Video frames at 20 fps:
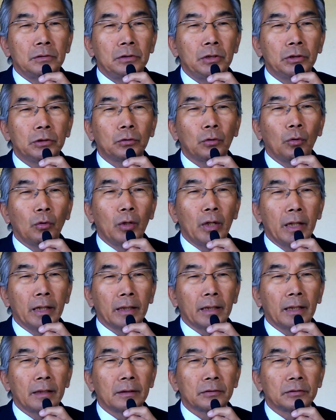2等
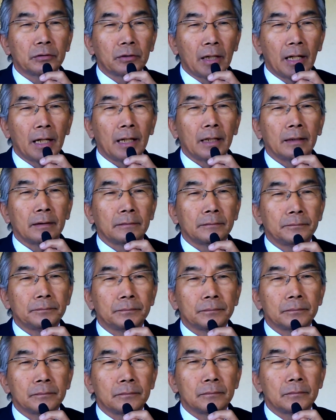返還すら
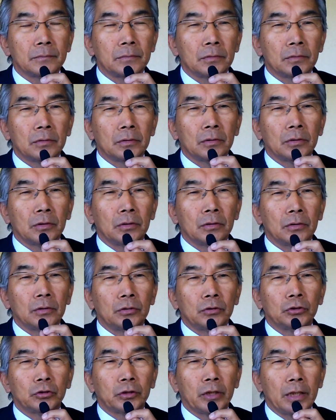
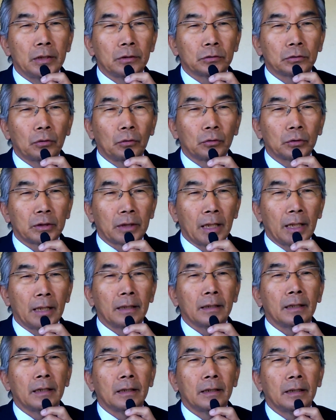主権その
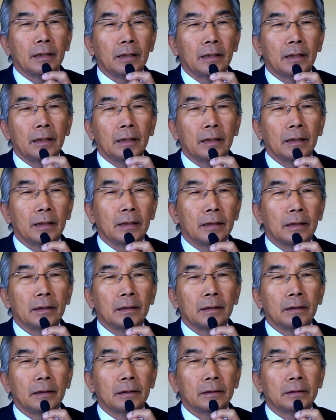他
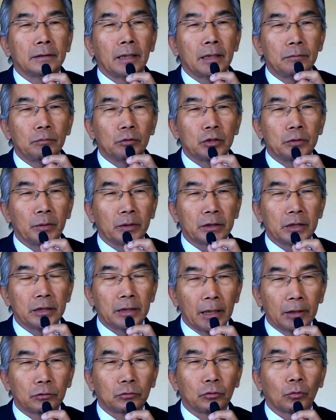何も決まって
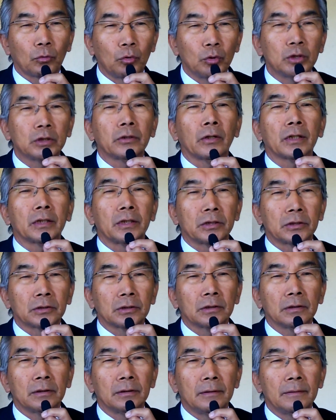いないとこう言ったわけで
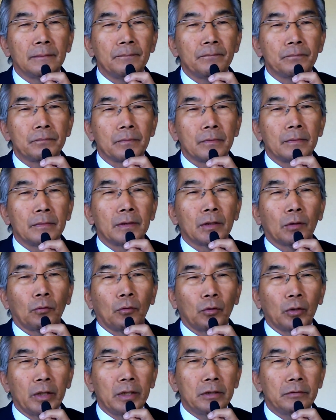すで
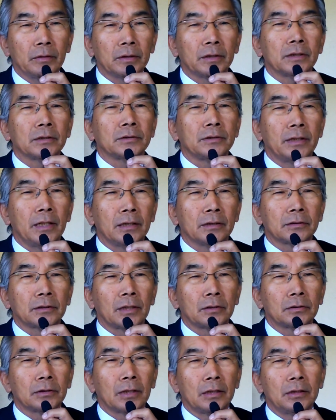これにはですね
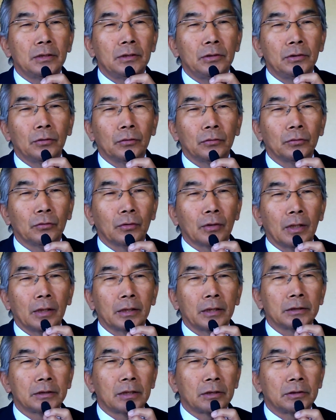さすがに日本の
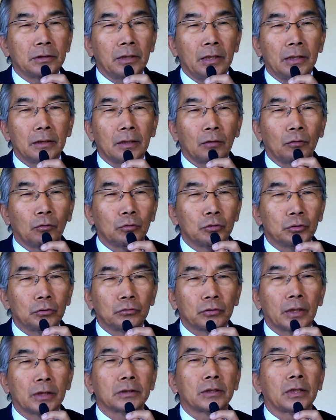関係者全員が腰を
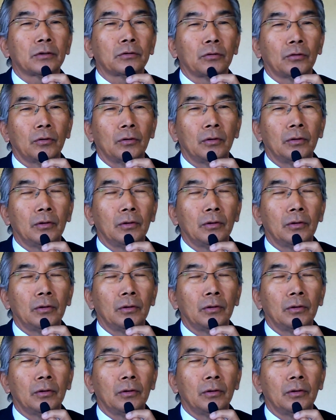抜かしたと